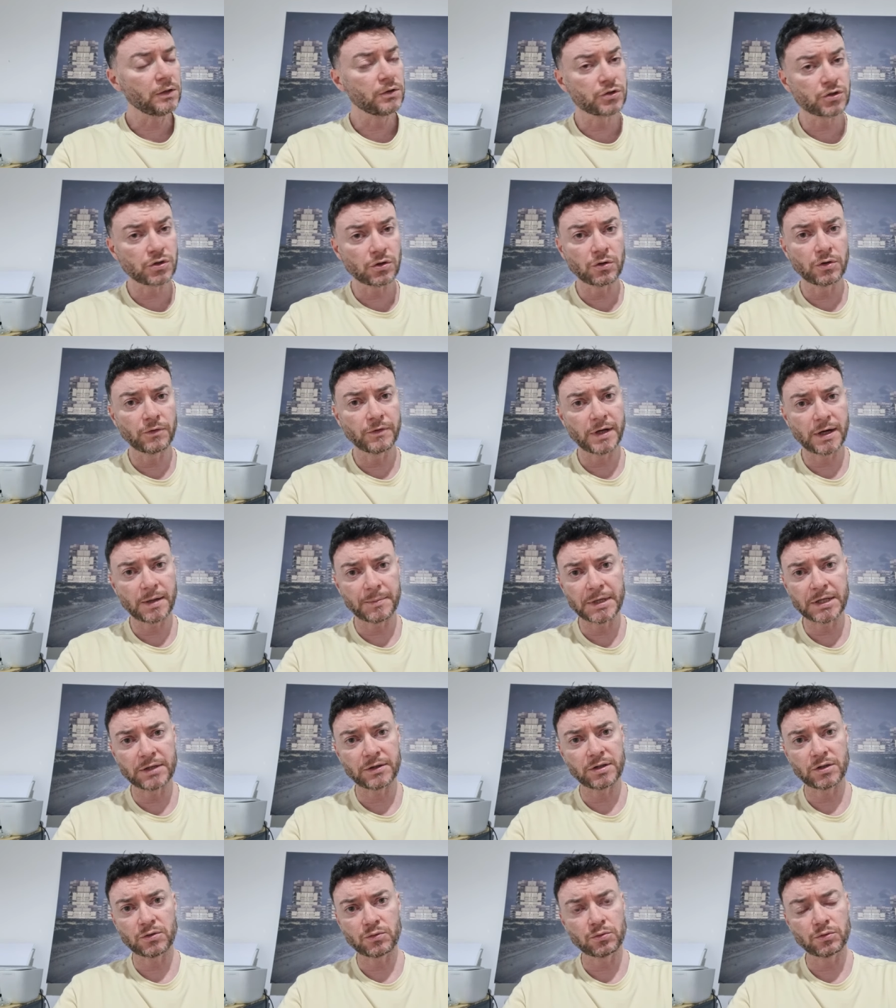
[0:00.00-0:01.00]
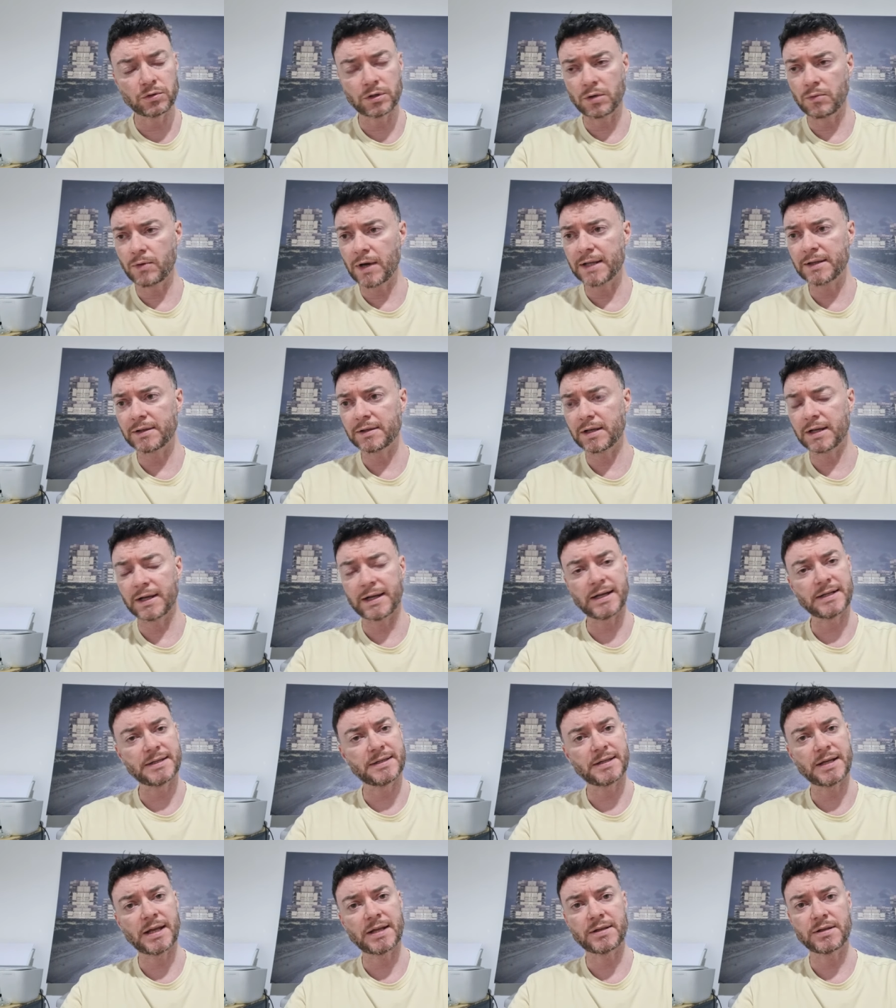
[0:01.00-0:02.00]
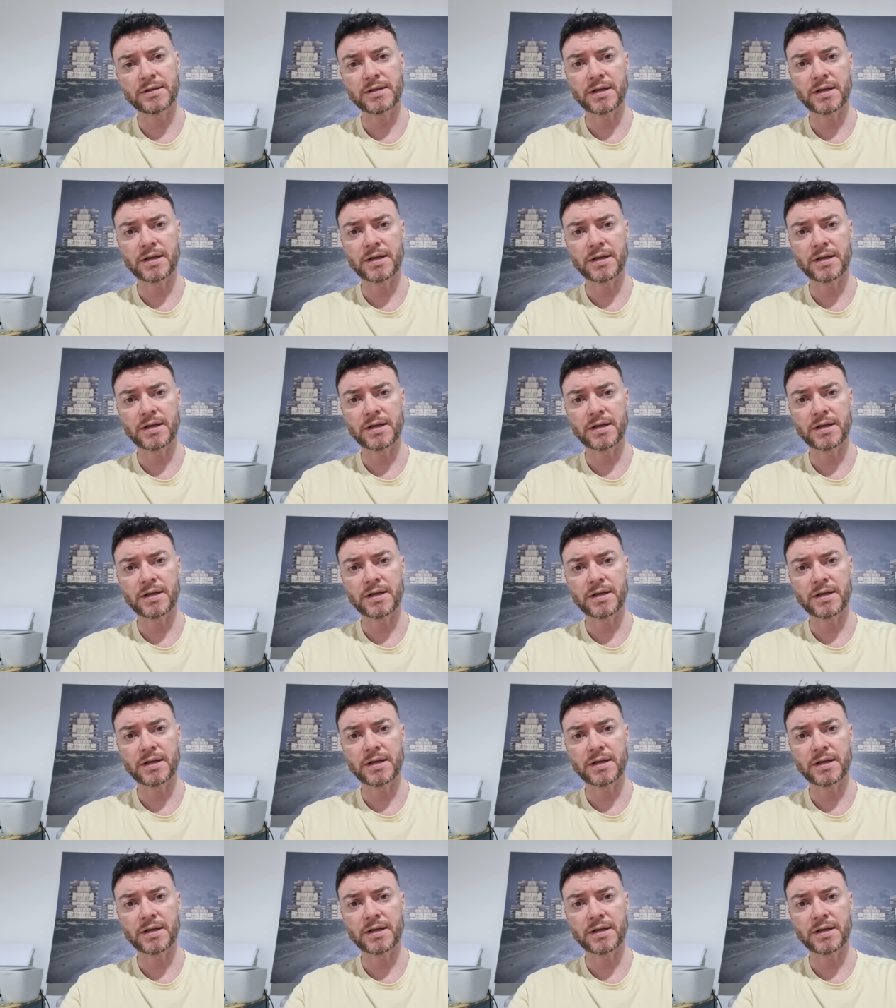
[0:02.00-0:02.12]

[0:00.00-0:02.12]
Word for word: sono veramente tutti quanti incazzati,